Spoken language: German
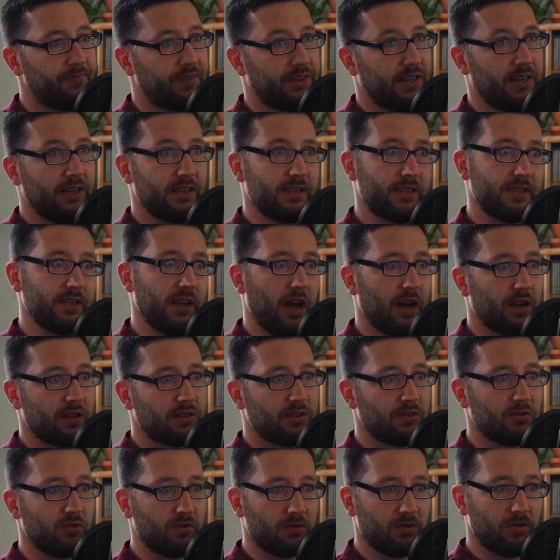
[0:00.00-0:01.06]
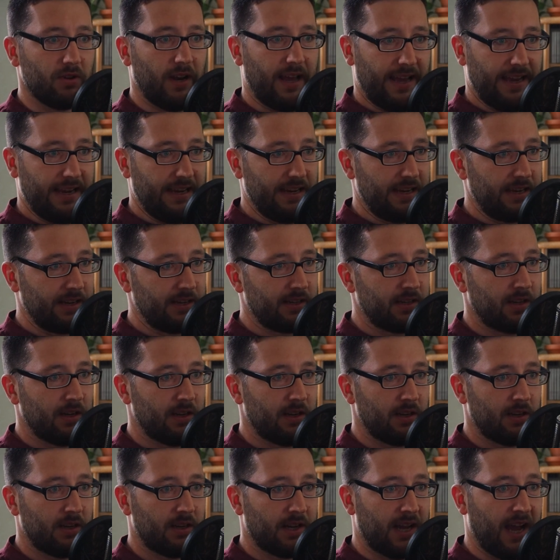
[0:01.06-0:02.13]
Das sagst du so leicht.
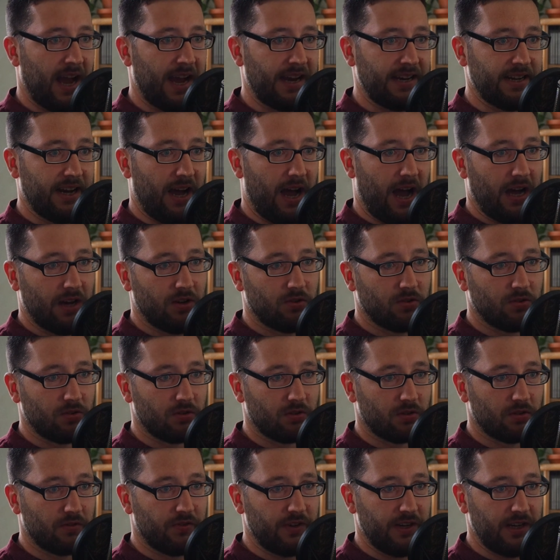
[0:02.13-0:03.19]
Keine Ahnung,